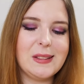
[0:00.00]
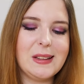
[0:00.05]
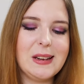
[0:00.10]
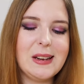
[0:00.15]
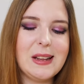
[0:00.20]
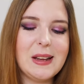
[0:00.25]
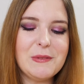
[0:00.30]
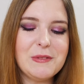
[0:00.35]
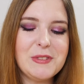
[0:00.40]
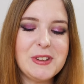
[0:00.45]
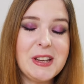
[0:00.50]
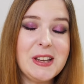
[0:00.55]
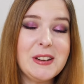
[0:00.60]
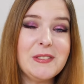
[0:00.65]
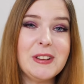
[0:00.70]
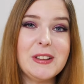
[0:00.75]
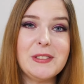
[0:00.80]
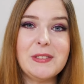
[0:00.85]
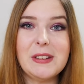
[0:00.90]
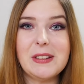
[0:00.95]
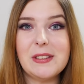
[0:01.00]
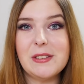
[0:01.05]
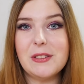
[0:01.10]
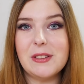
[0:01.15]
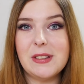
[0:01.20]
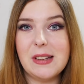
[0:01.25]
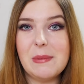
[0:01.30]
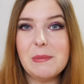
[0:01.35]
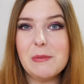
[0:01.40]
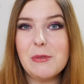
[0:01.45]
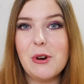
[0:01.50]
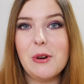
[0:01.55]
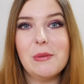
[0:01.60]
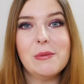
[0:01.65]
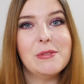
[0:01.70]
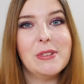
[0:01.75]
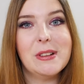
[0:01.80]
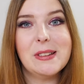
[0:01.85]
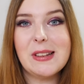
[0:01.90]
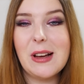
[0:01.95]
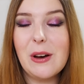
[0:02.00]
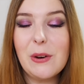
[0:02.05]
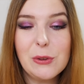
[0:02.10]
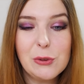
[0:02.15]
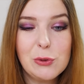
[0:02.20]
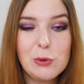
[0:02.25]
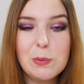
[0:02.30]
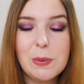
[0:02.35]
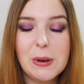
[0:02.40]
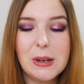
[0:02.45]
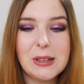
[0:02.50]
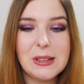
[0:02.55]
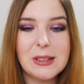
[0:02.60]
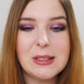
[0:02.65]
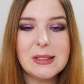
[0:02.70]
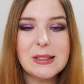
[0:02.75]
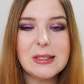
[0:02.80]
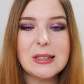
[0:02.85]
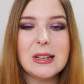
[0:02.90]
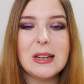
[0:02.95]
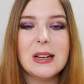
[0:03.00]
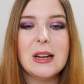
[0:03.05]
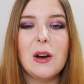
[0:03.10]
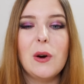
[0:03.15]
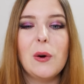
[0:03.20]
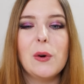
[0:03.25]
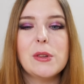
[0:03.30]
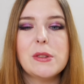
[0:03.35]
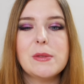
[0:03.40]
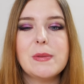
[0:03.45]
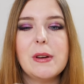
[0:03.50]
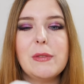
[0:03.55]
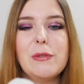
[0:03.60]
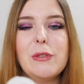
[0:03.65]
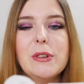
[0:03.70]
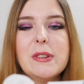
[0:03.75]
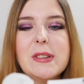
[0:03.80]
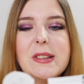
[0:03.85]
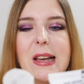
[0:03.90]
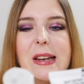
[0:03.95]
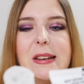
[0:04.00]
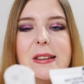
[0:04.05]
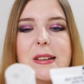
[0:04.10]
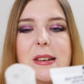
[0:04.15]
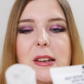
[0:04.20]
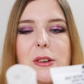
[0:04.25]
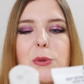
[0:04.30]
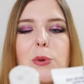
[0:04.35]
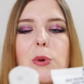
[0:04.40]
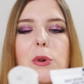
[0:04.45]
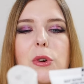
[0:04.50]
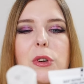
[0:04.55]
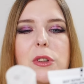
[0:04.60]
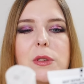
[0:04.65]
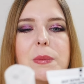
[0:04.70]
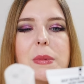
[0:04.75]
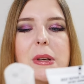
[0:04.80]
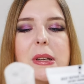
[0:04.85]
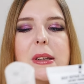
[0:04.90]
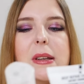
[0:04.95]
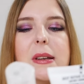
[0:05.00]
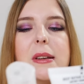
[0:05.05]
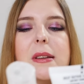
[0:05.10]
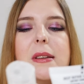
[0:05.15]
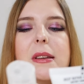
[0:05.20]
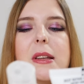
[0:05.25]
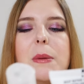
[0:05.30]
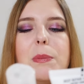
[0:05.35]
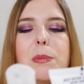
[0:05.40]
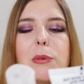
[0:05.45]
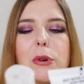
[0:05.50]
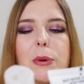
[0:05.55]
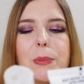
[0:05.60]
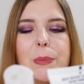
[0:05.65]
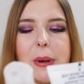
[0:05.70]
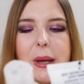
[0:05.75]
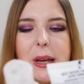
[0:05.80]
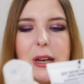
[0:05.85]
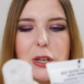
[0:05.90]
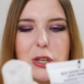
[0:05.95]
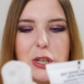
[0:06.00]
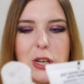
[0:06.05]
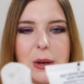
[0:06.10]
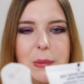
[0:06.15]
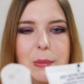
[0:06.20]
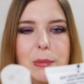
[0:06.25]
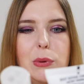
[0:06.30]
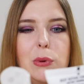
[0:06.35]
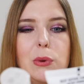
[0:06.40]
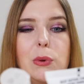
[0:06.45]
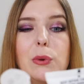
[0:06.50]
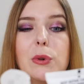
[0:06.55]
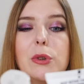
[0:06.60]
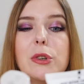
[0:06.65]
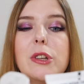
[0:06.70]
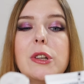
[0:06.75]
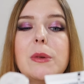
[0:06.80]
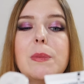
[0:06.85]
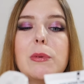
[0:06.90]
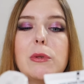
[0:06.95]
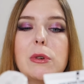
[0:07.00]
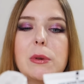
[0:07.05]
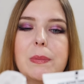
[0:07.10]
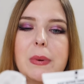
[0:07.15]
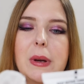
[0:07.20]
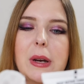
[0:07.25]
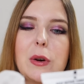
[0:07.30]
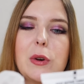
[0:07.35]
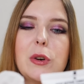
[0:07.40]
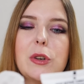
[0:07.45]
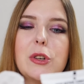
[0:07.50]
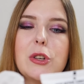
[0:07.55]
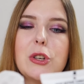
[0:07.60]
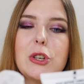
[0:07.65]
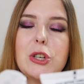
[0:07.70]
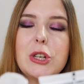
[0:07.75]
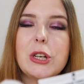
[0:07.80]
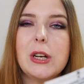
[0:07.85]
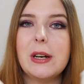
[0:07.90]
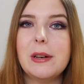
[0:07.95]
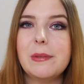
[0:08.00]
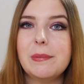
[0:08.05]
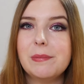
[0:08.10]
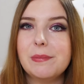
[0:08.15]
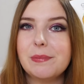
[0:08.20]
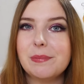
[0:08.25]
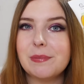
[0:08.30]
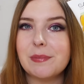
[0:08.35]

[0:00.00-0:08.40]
dann haben wir etwas, was zusammenkommt, was auch super ist. Und zwar von Sante Naturkosmetik Deep Repair Shampoo und Deep Repair Conditioner.